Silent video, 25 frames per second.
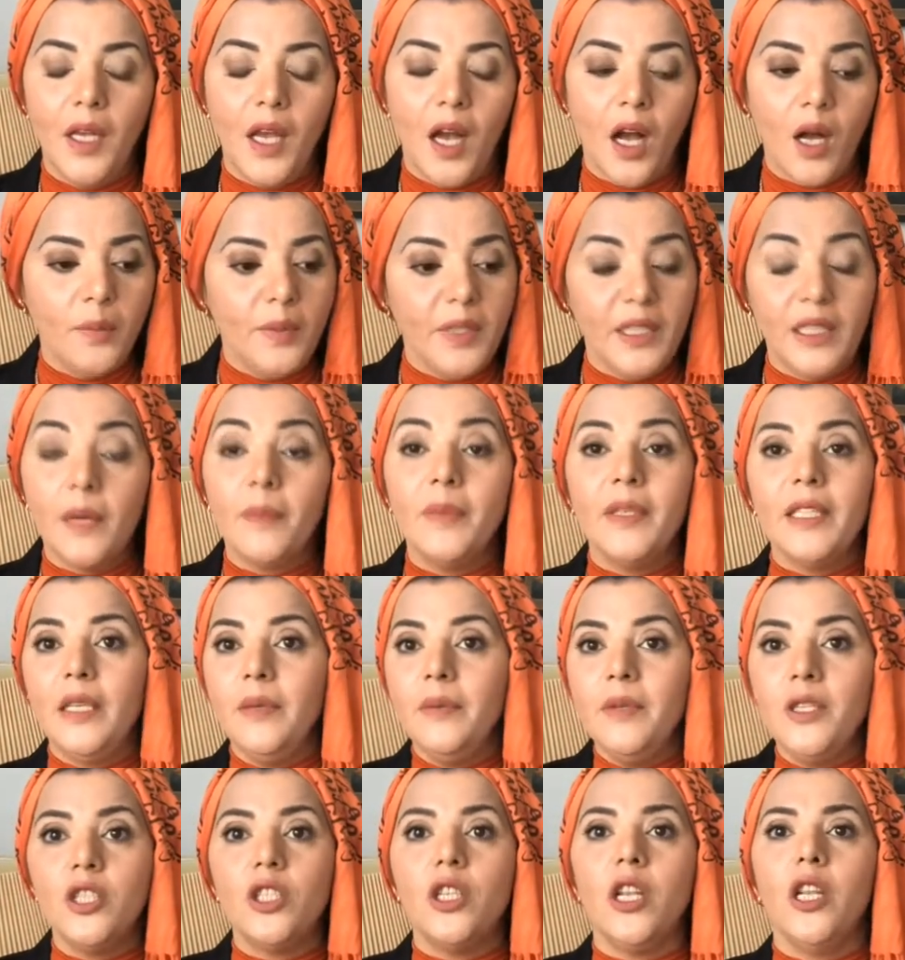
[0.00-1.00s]
عبيطة ما
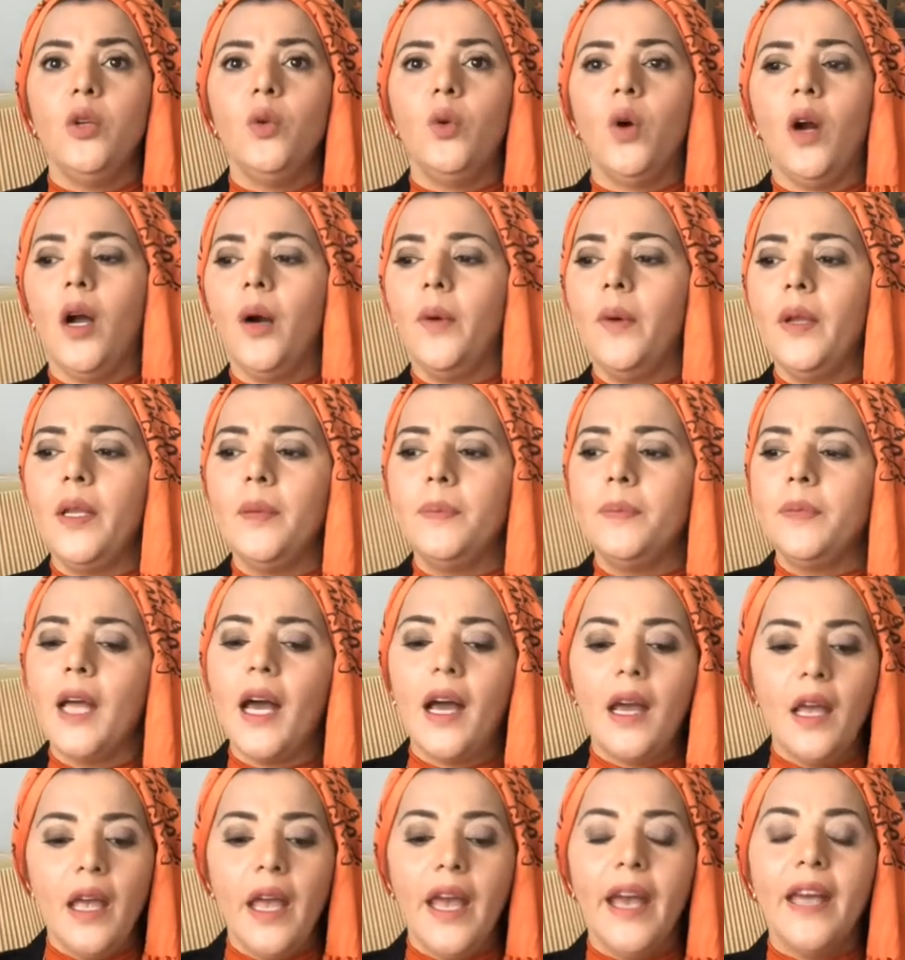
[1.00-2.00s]
تجيبيش لا لوحة ولا
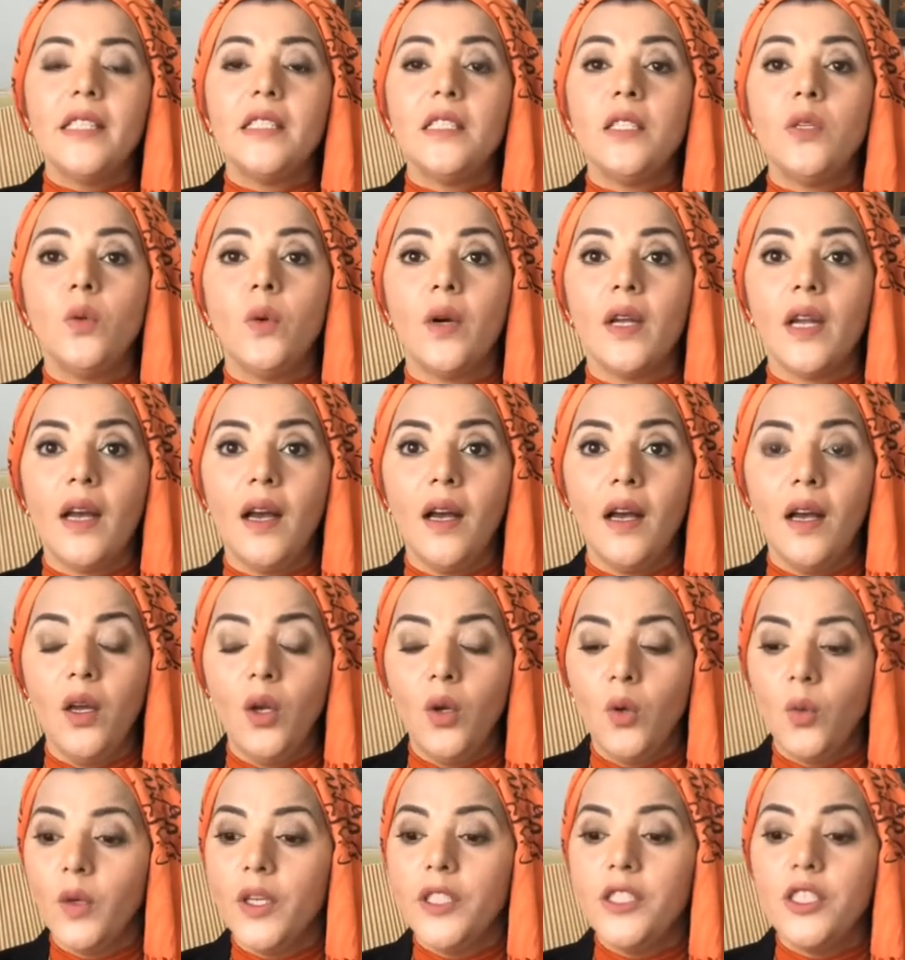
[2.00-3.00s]
بتاع هاتي ورقة
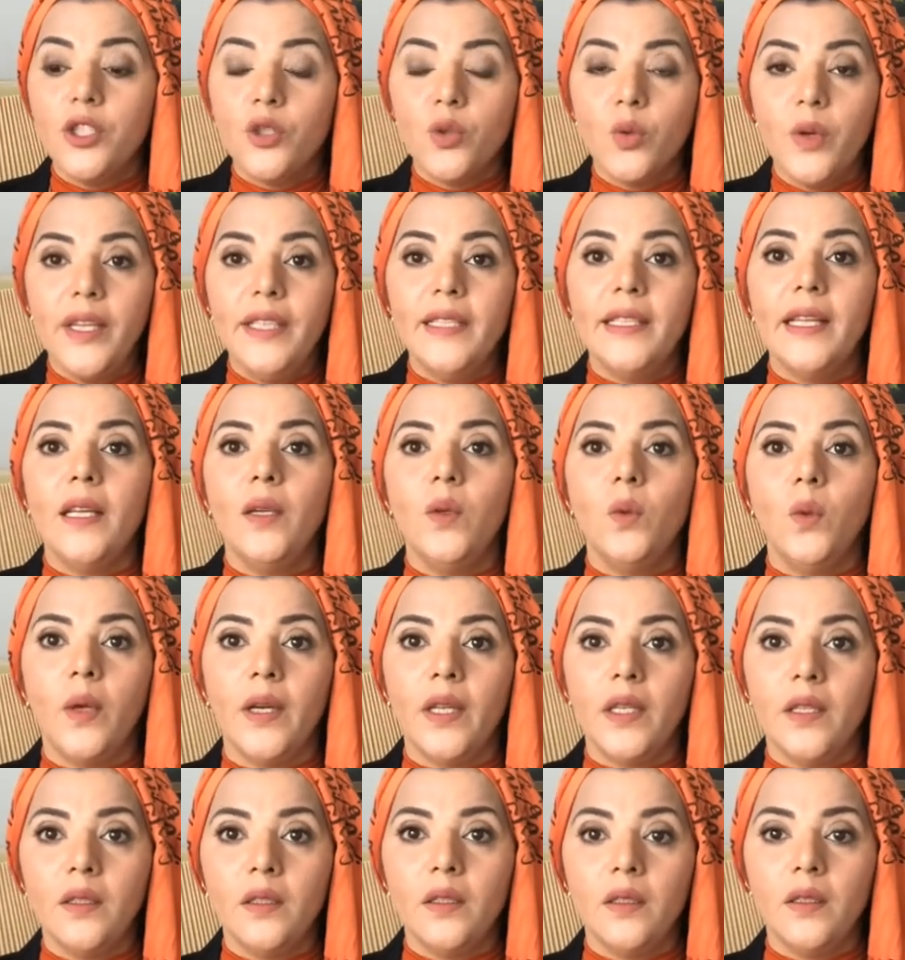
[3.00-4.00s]
وهاتي شوية
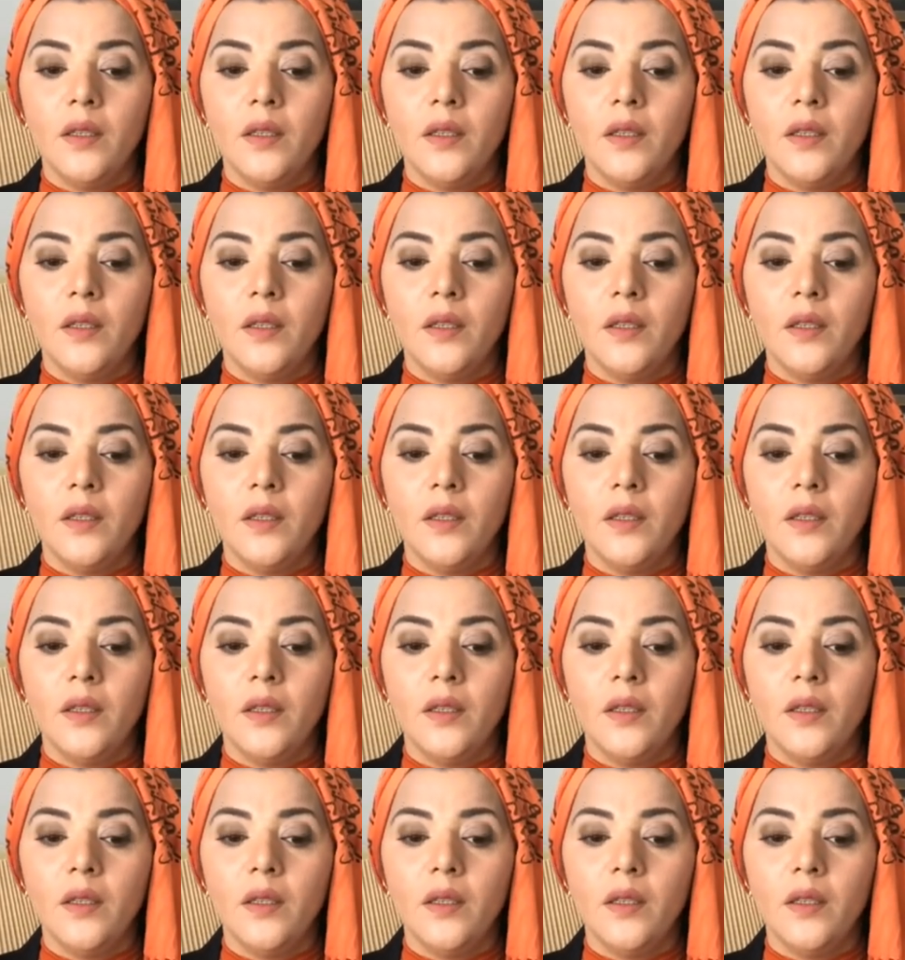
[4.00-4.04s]
ألوان